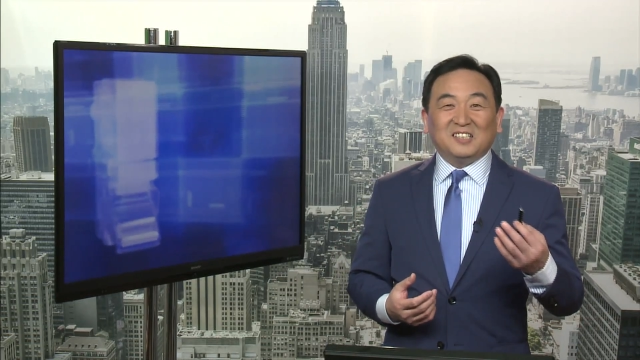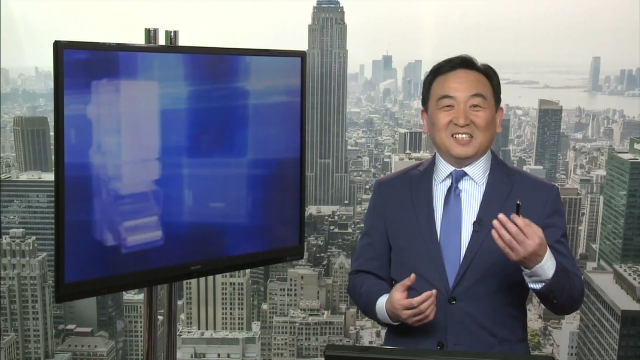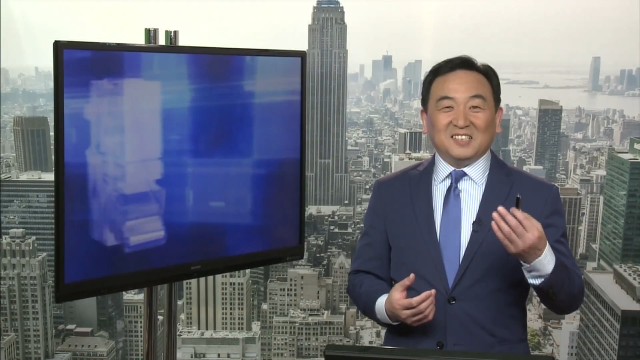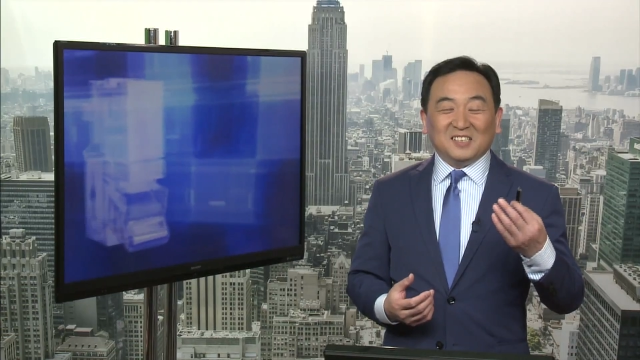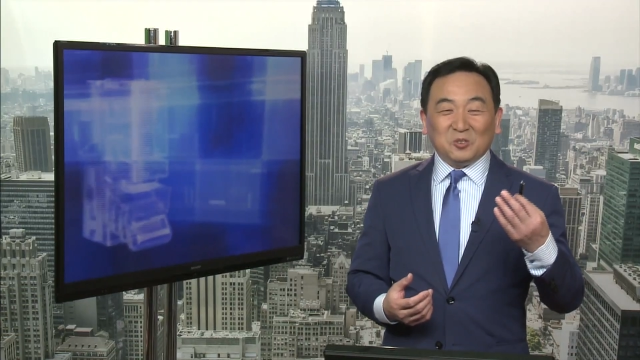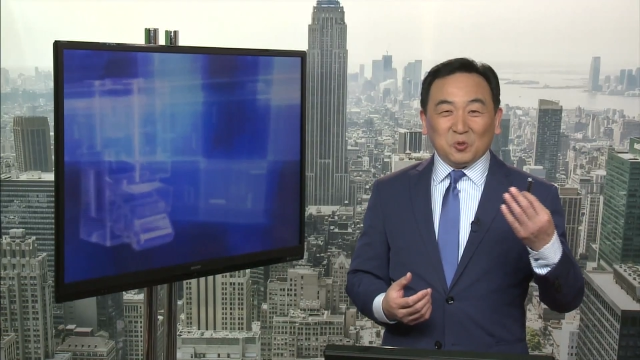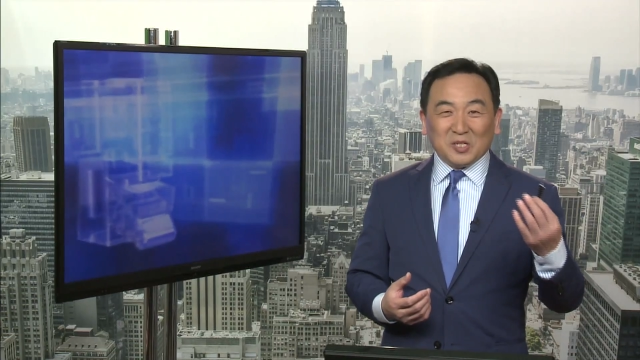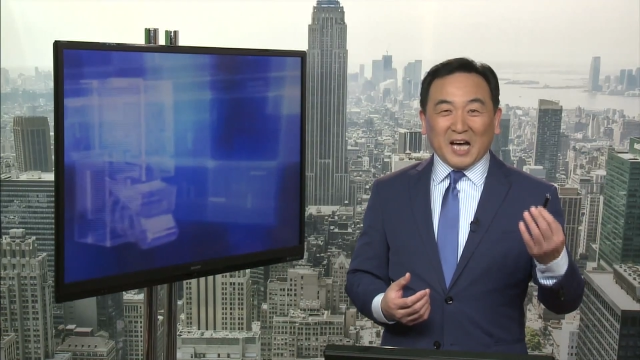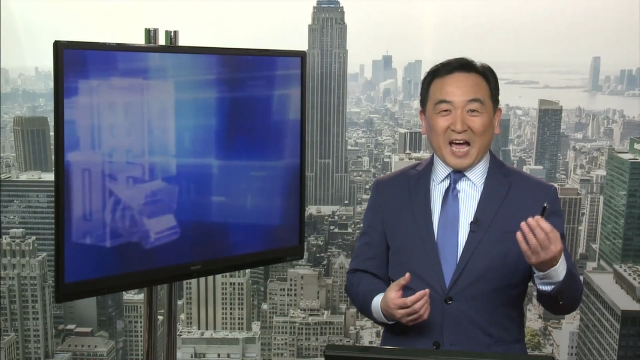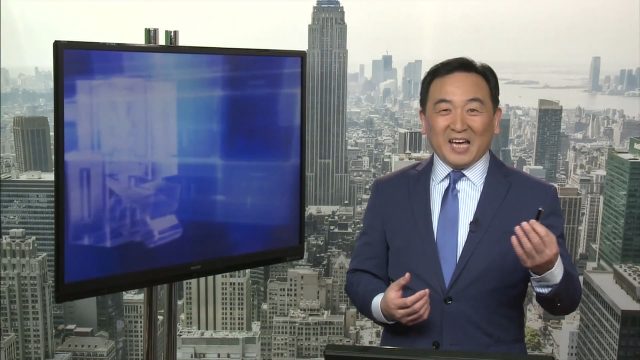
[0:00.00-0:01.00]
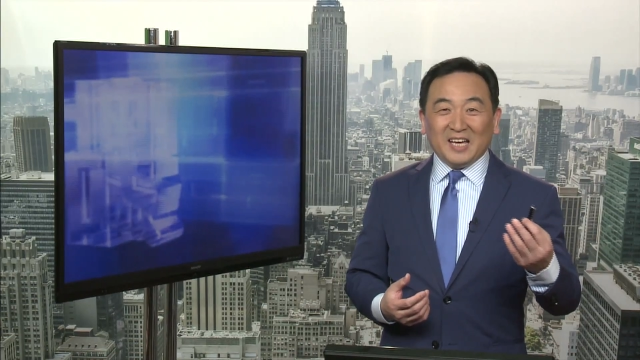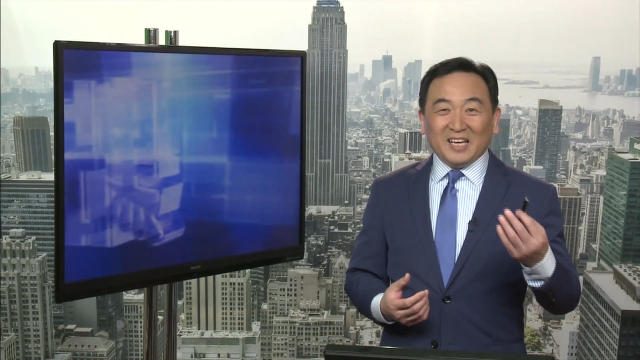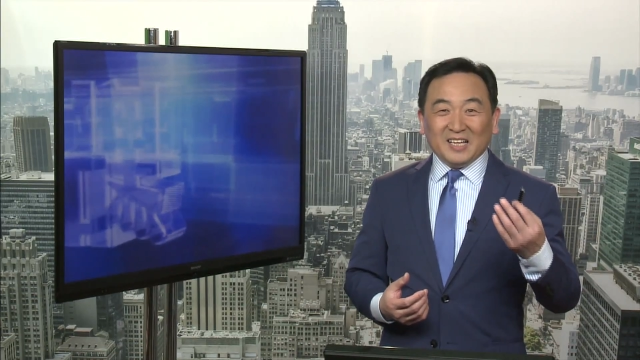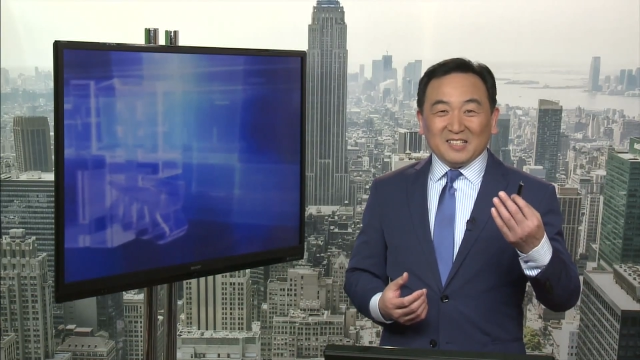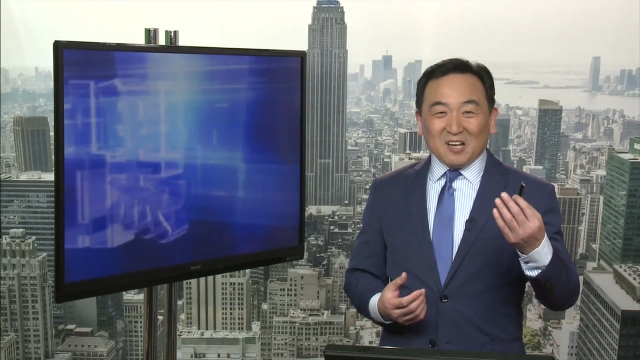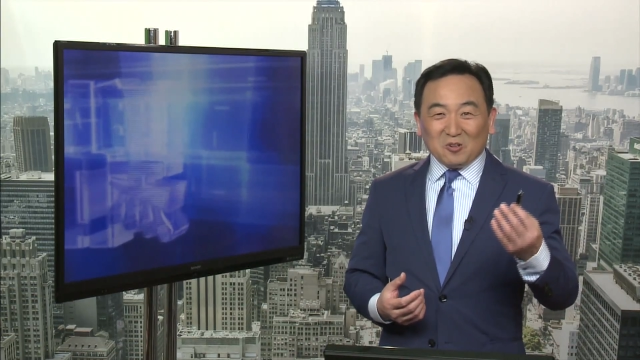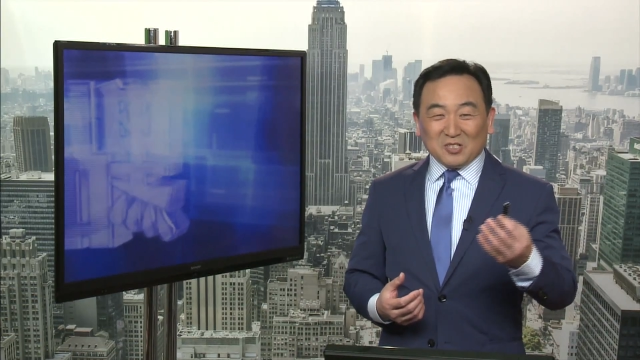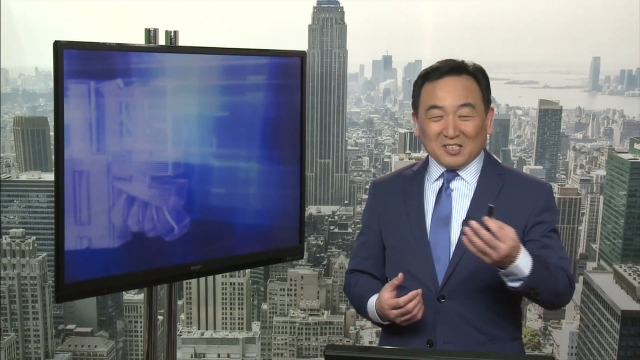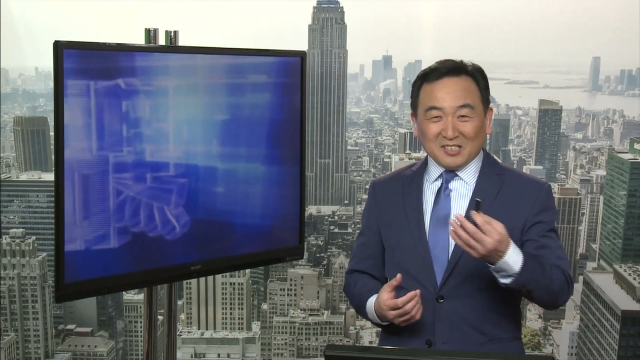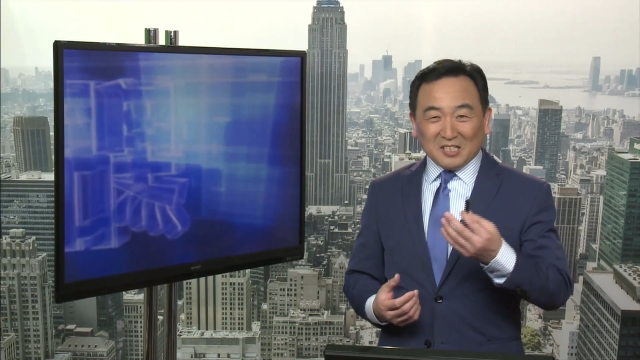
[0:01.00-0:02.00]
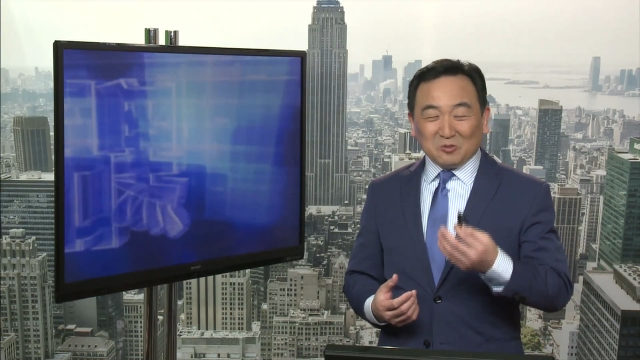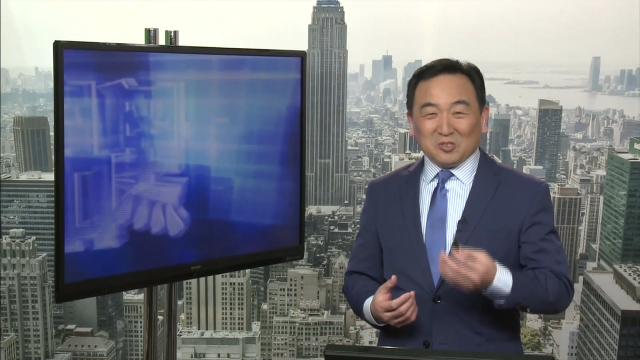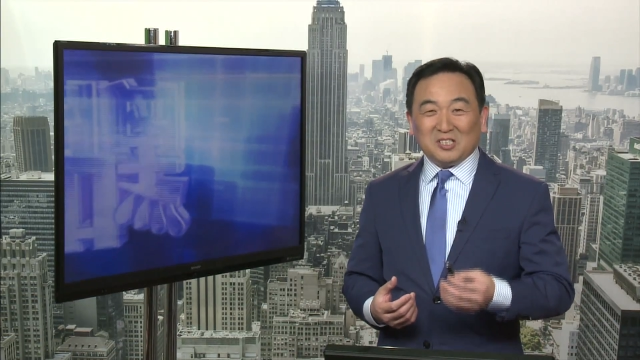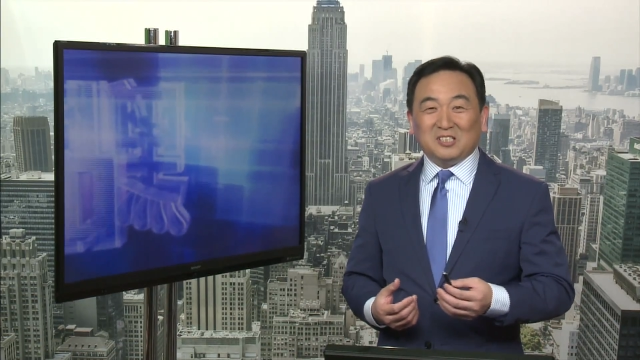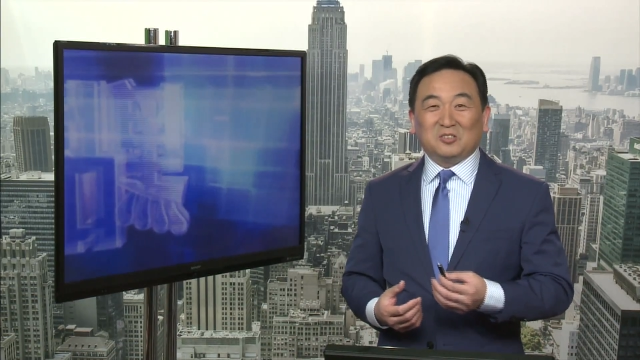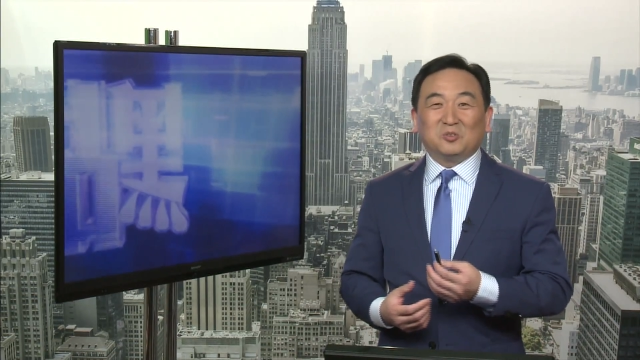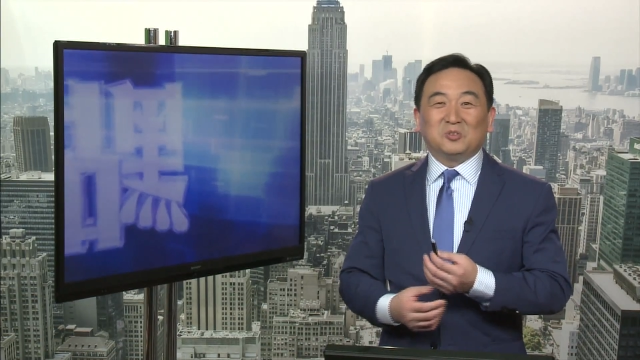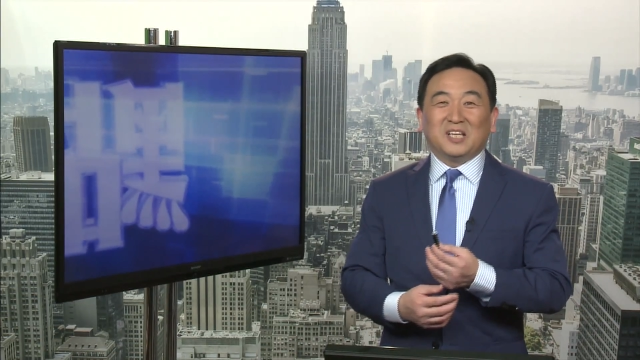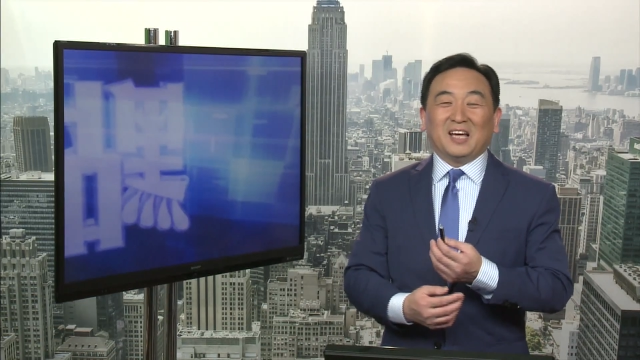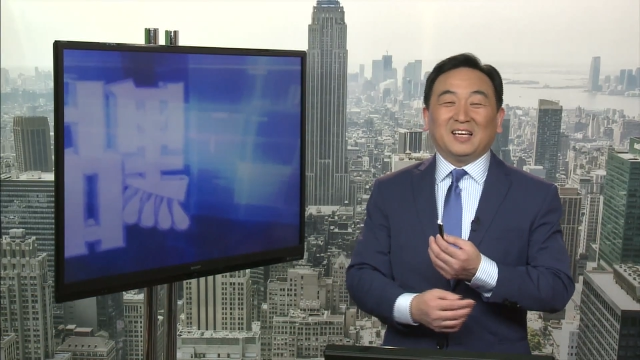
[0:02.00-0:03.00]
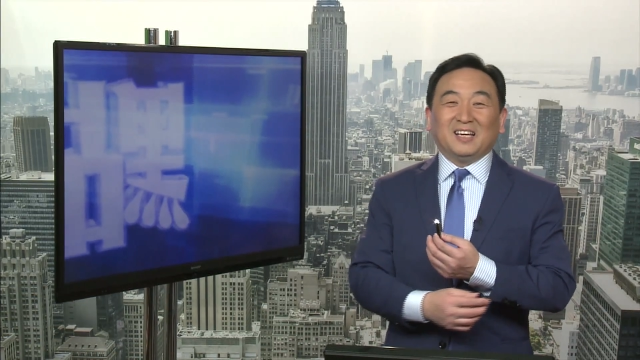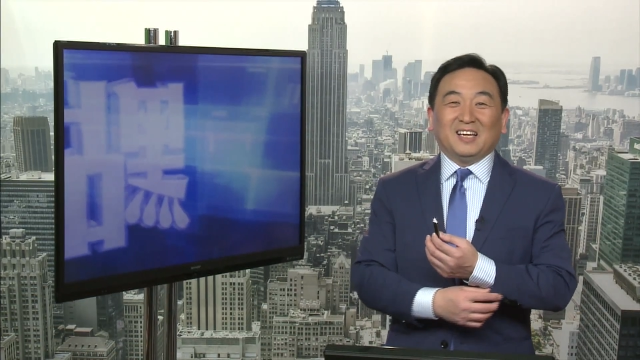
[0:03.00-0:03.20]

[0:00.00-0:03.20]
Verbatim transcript: 进行军改，造成了这种事情出现，